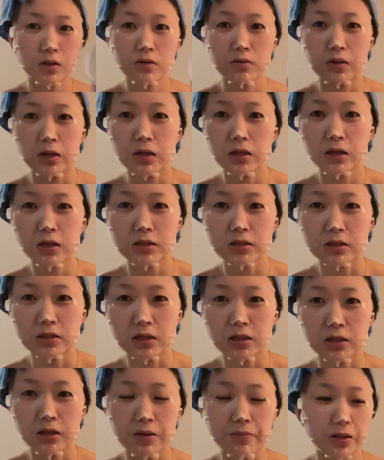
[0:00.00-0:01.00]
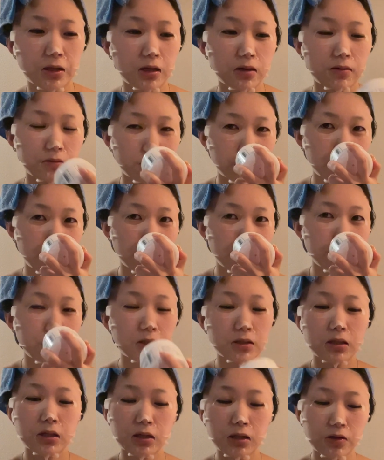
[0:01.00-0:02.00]
1回しか使ってないから
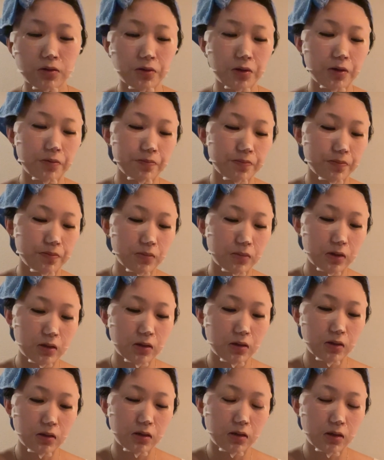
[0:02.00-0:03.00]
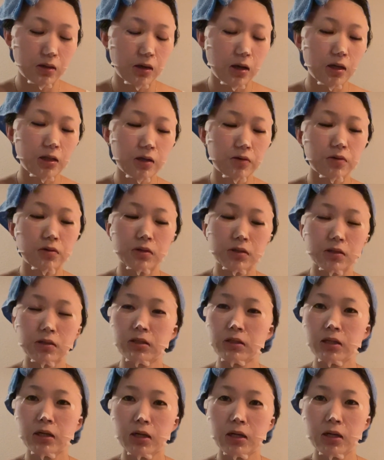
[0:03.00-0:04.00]
めっちゃいい匂い肌を保湿
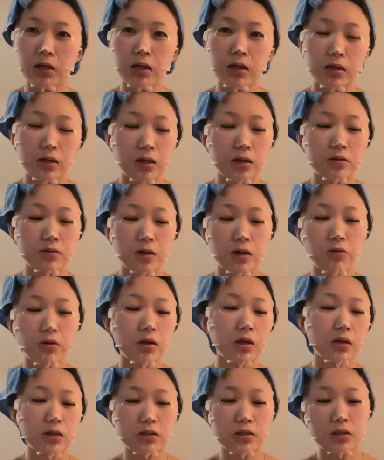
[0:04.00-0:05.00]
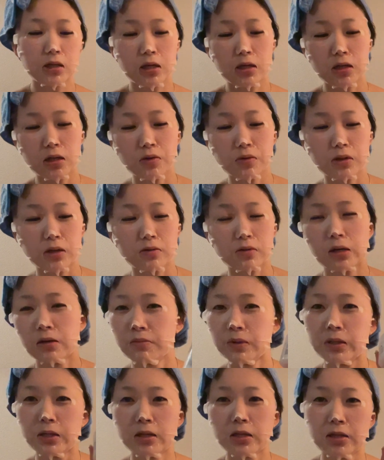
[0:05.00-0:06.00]
しながらあの柔らかい刺激で取ってくれる
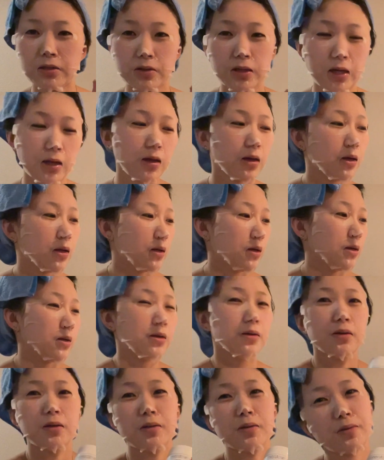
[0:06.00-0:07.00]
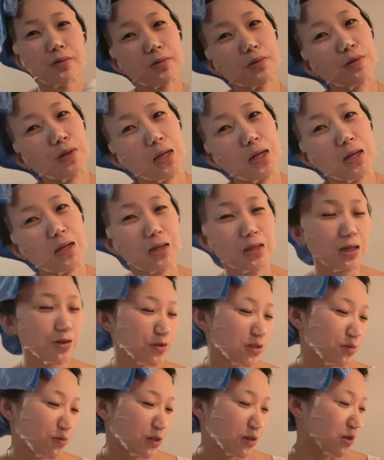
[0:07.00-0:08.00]
みたいなのでこれからが楽
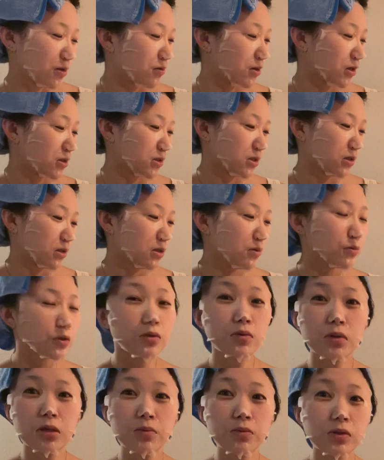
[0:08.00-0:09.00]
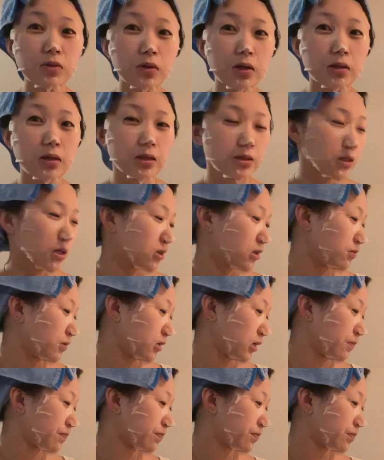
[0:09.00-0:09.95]
しみっていう感じでもすごい気持ちよかった使ってみて